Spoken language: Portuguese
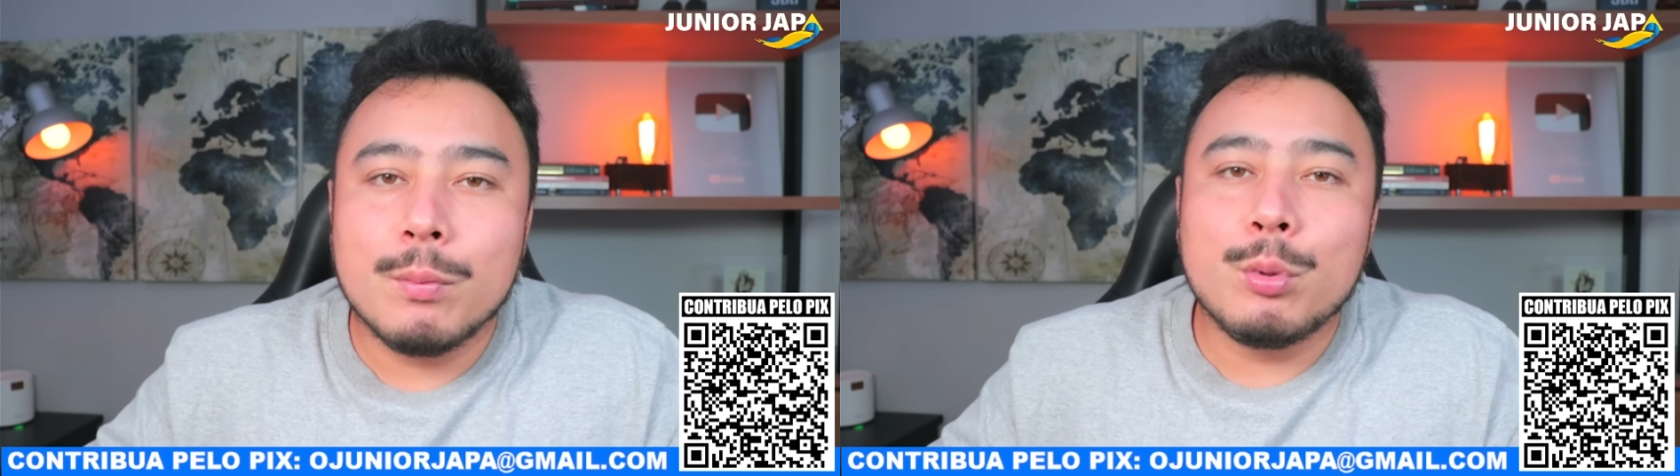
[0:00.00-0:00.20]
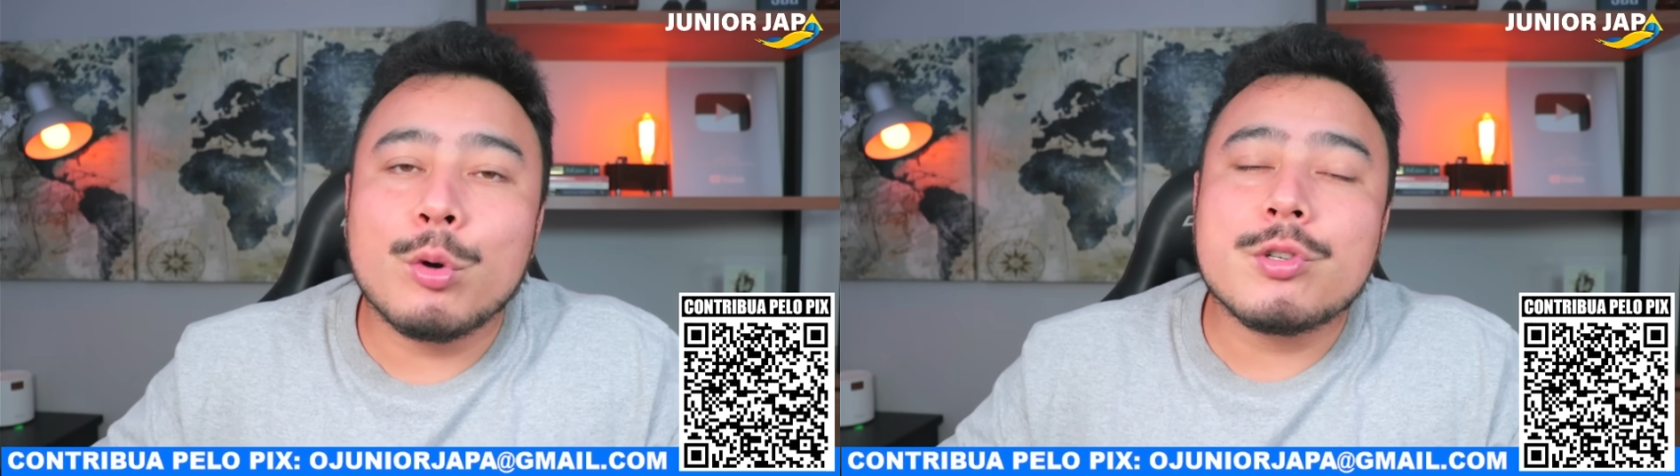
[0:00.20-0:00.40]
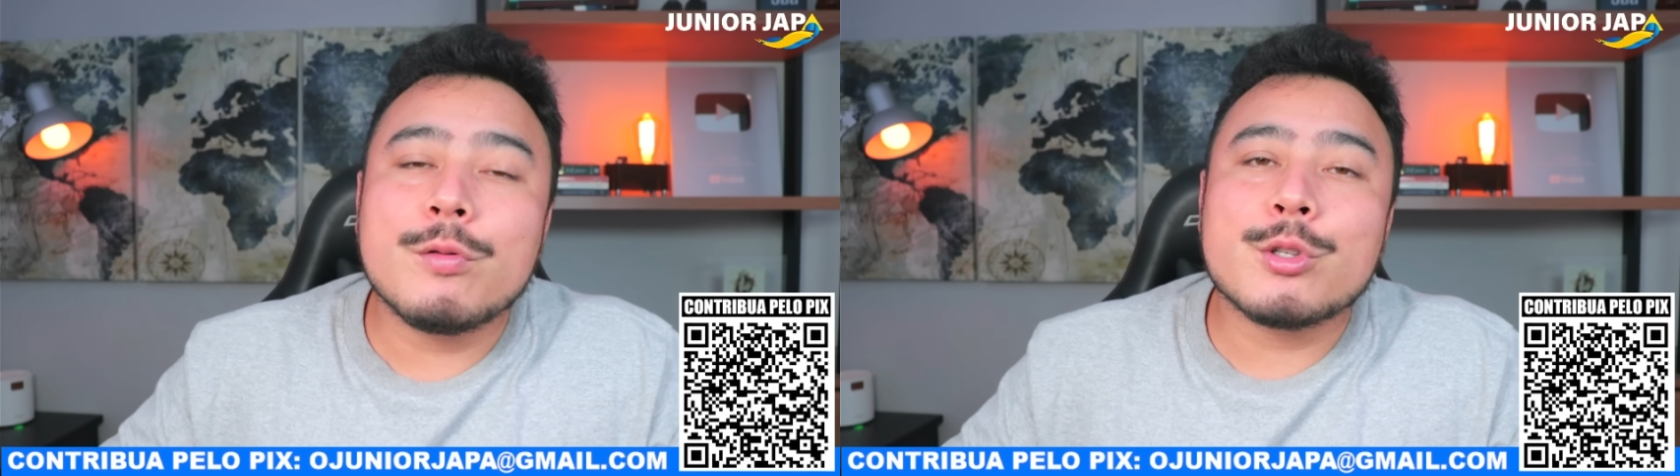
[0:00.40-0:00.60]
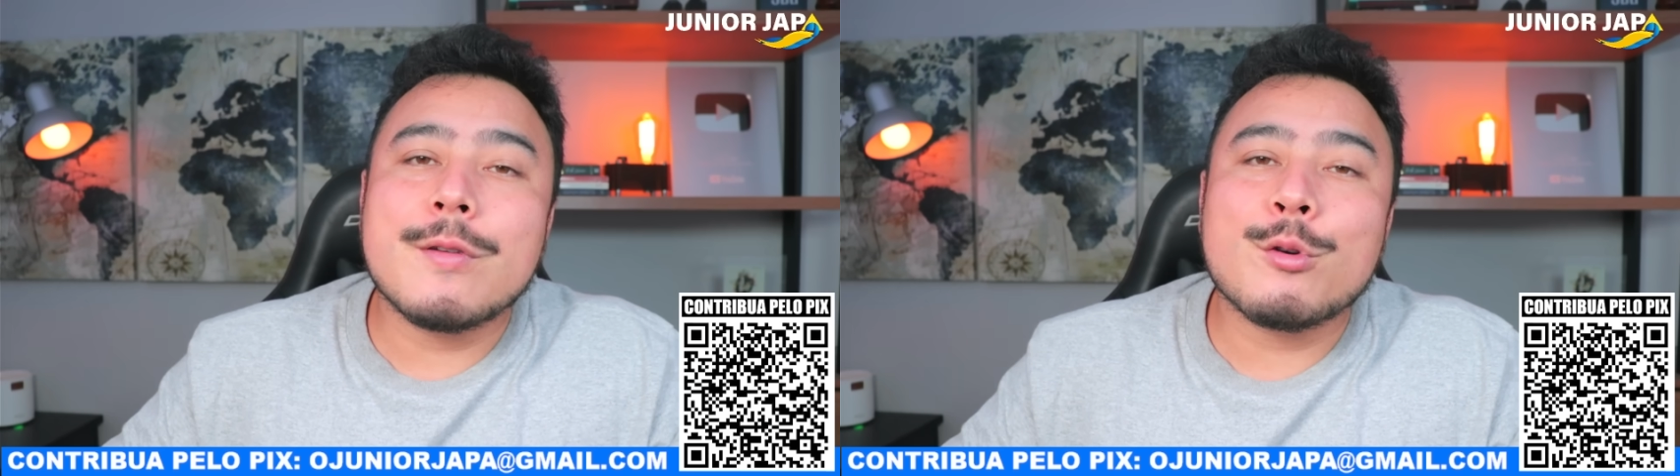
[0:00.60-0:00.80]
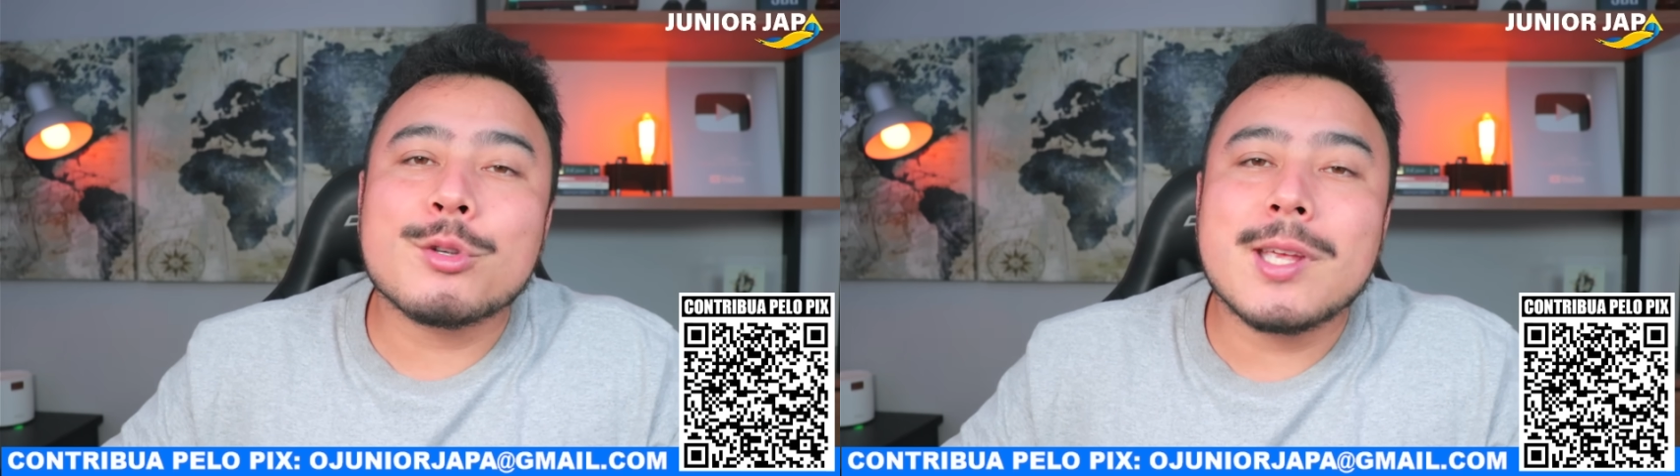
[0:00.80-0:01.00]
por onde você
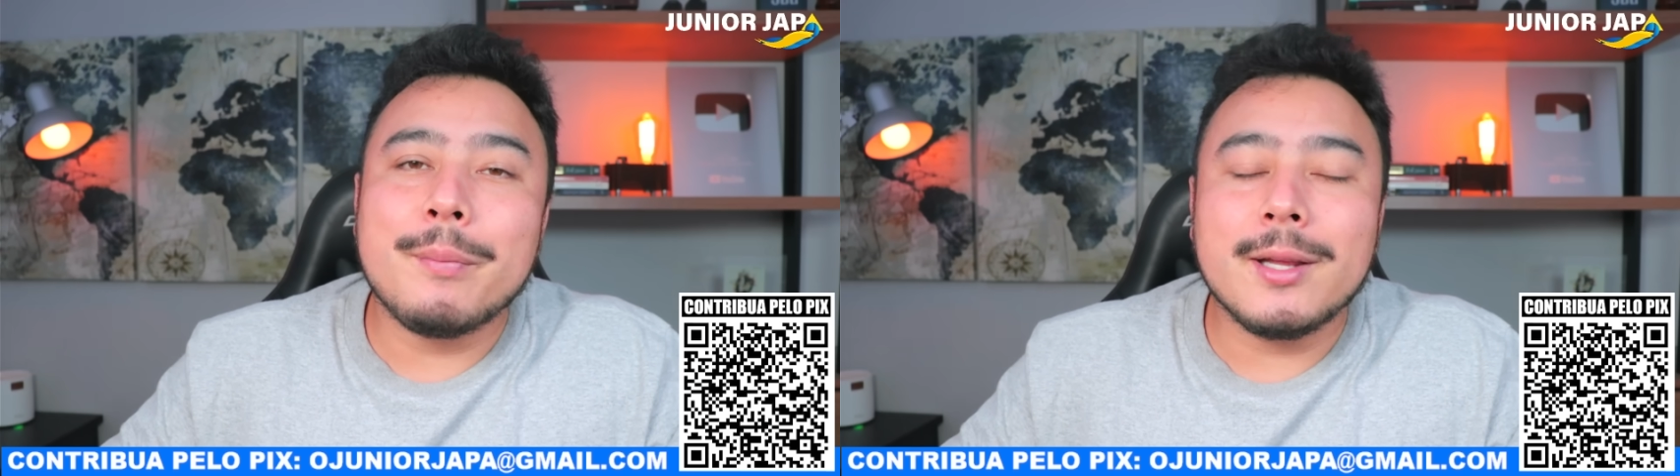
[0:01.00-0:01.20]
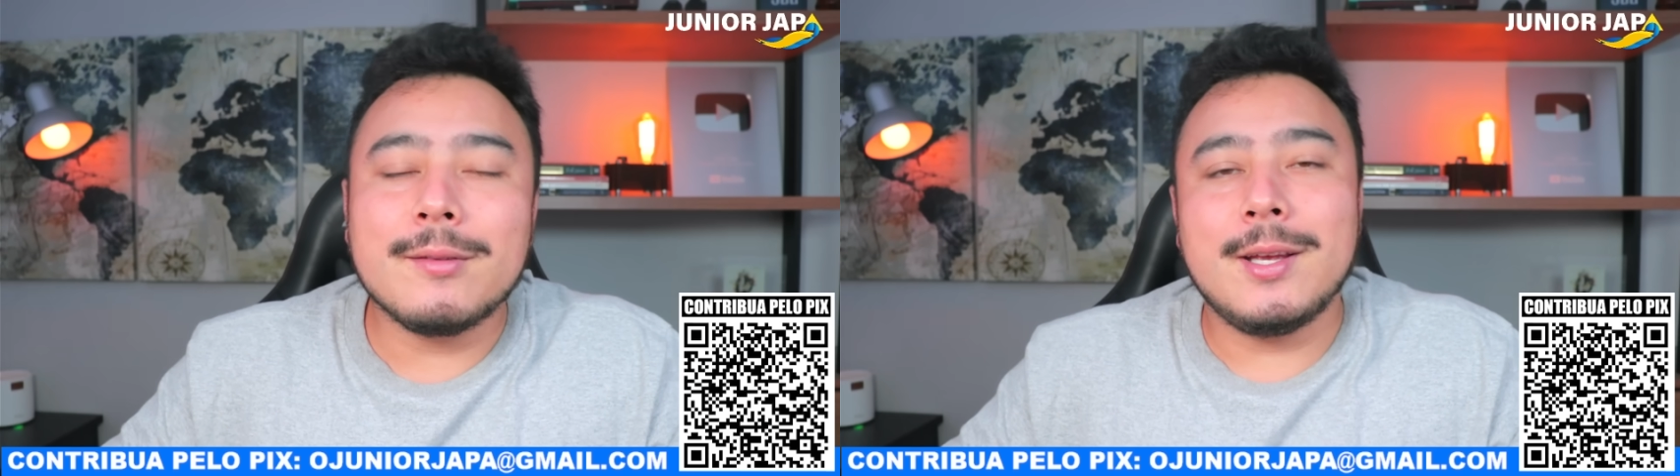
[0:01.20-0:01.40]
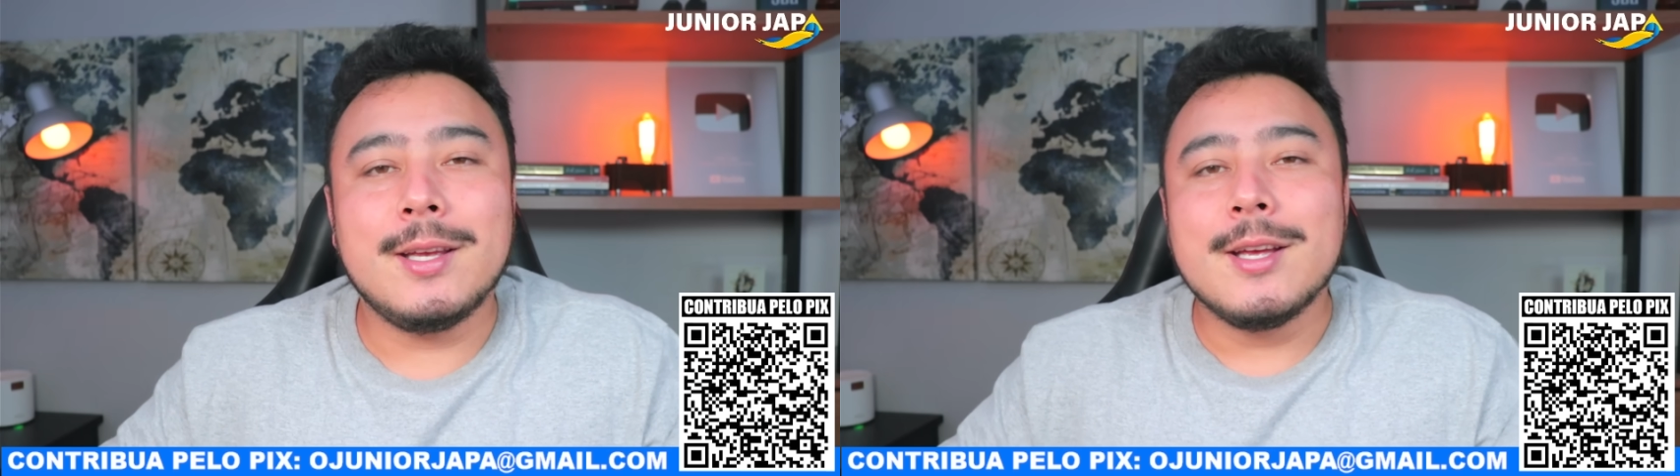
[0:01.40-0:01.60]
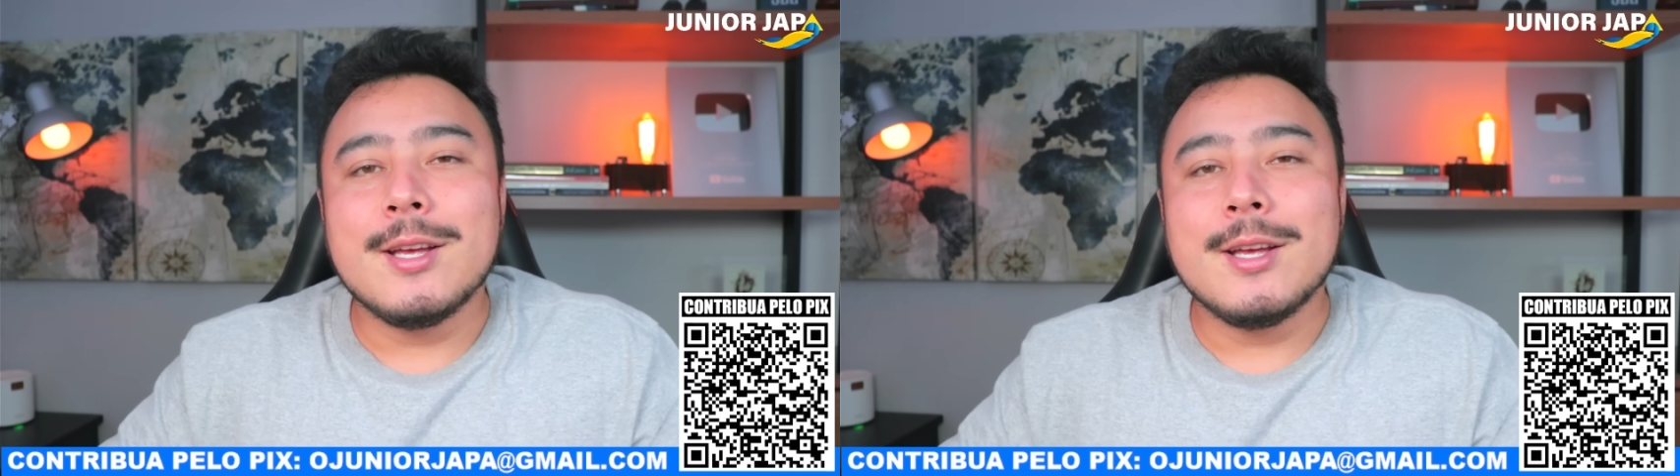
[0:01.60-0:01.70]
ficou sabendo aí